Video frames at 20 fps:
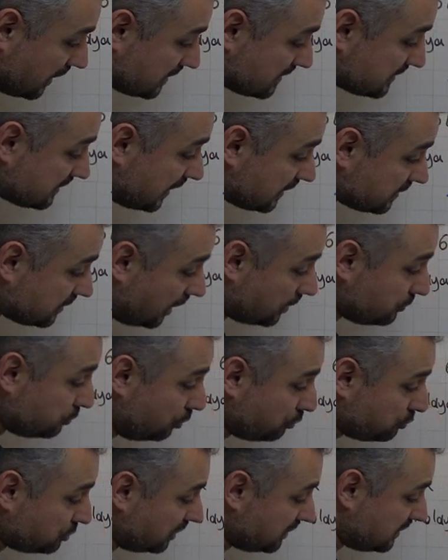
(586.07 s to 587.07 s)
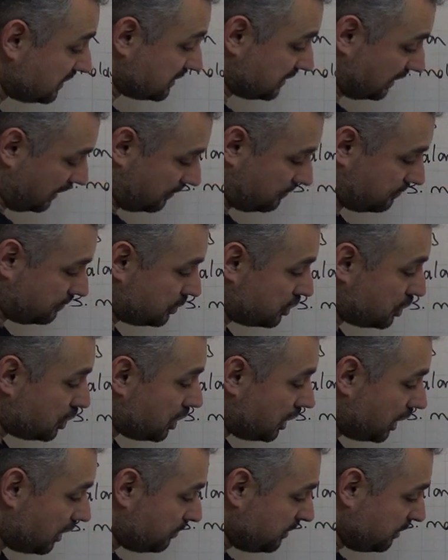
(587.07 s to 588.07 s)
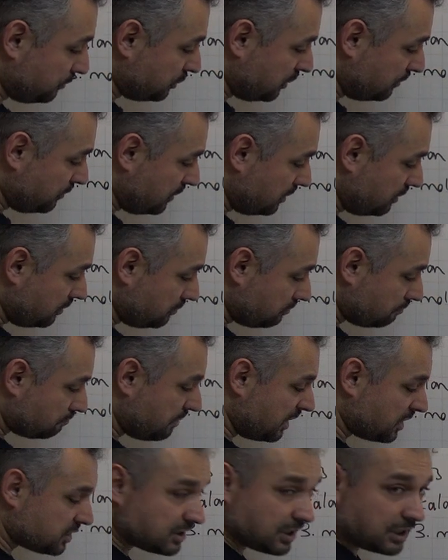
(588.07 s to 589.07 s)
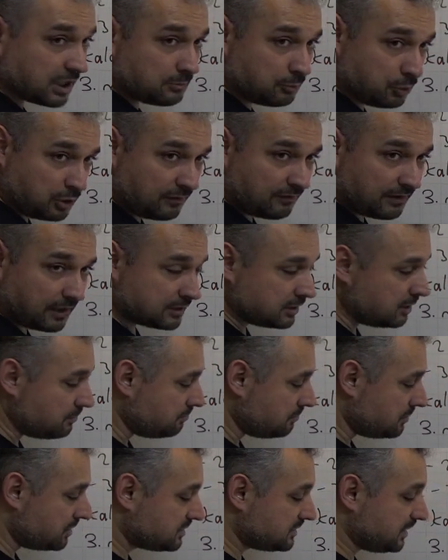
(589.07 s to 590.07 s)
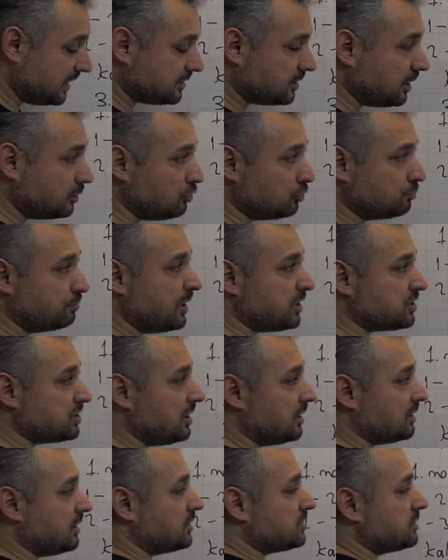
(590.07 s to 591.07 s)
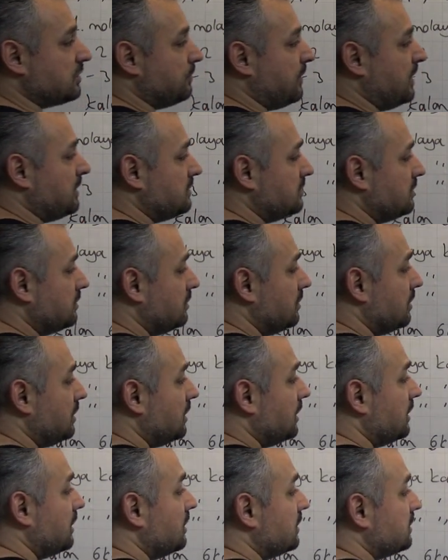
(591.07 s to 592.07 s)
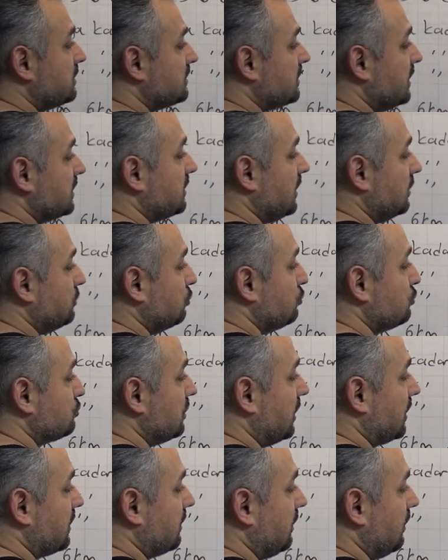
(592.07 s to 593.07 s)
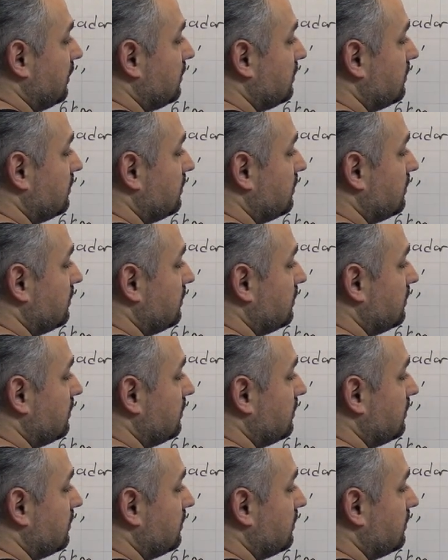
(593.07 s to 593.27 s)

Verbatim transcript: 84 dakika. E bir de burada bir 5 dakika mola verdim. 84 5 dakika kaç yapar? 89 dakika.